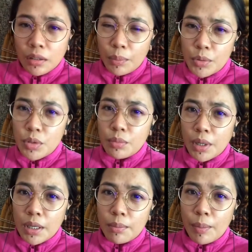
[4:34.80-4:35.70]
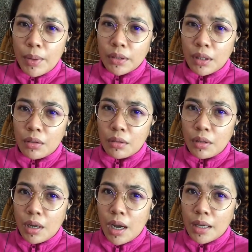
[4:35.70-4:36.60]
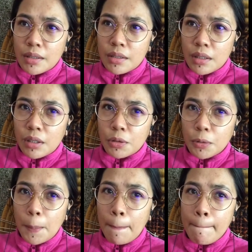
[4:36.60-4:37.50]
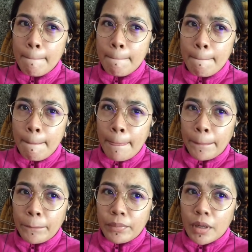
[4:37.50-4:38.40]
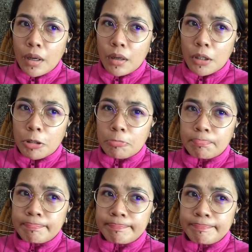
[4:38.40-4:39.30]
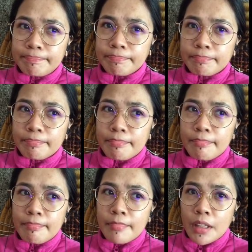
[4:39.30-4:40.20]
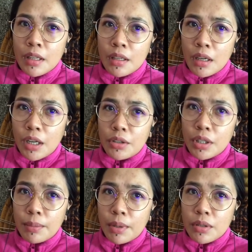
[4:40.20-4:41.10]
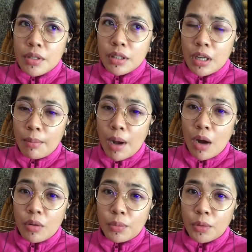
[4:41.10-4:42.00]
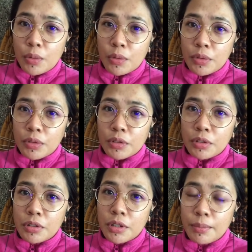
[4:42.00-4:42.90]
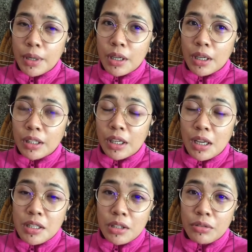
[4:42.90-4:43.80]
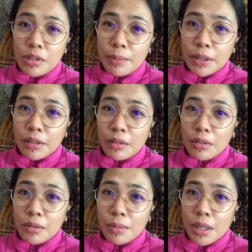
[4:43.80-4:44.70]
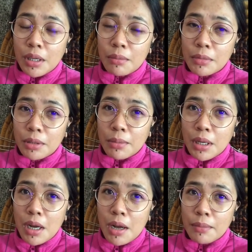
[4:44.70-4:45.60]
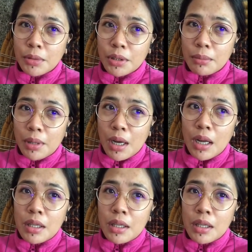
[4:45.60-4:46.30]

Tapos, yung mga iba pang tanong niya, guys, ano, um, ayun, about sa trabaho mo. Syempre, kadalasan yun naman tanong ang mga, ng mga amo, di ba?